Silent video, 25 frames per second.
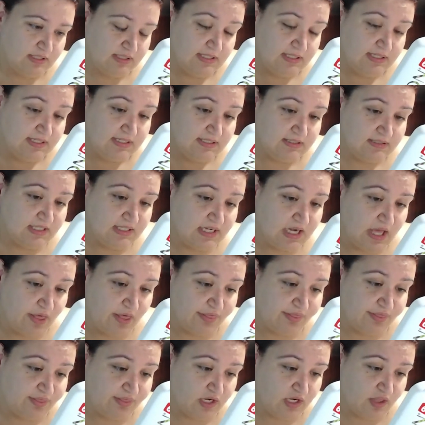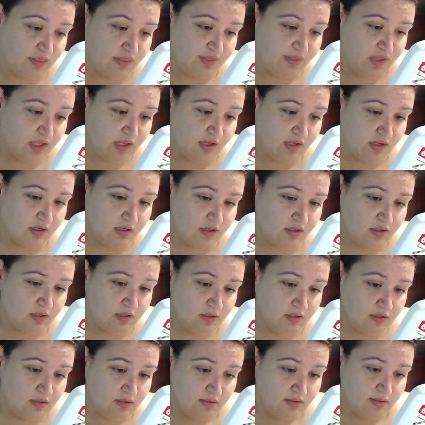Tiene, tiene zinc,
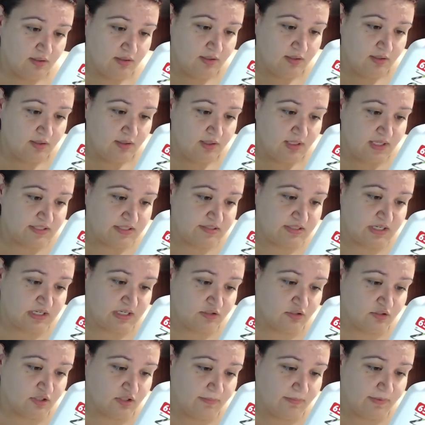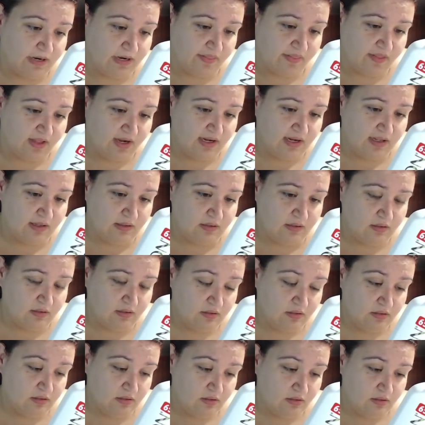extracto de bardana
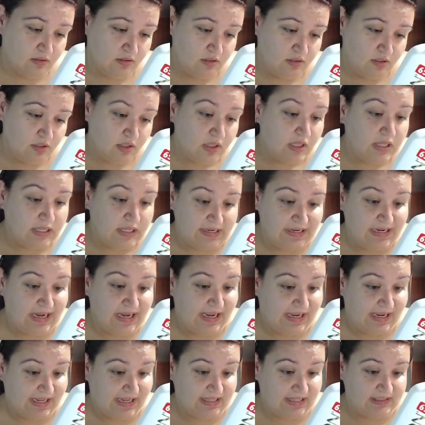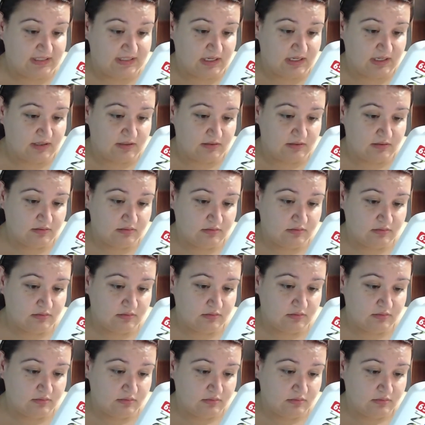y la queratina.
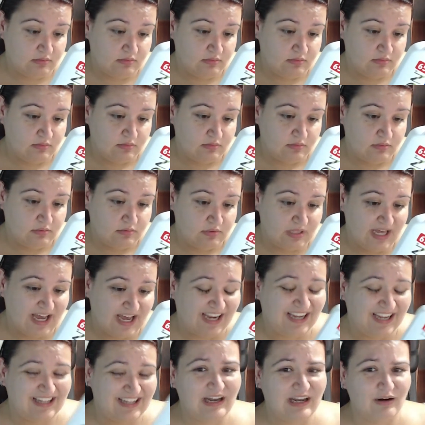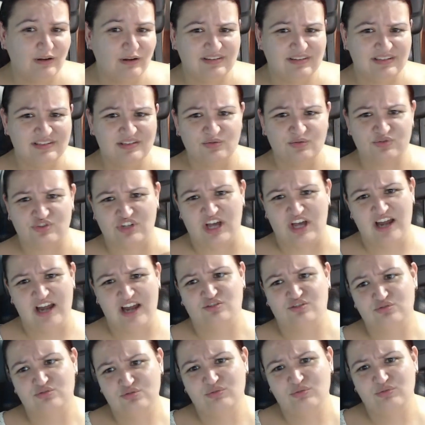Agítalo antes de usar. Yo
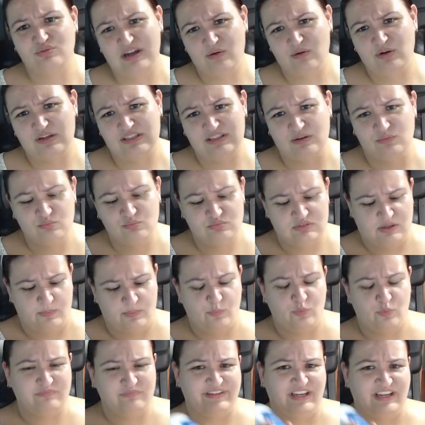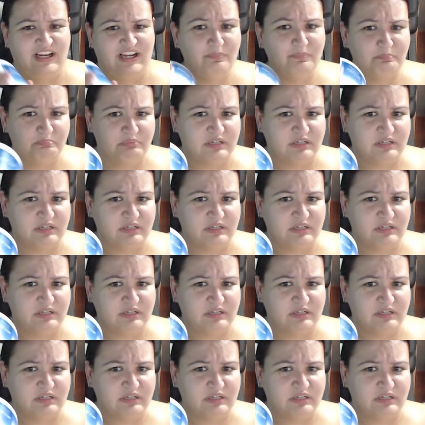nunca he agitado un champú capa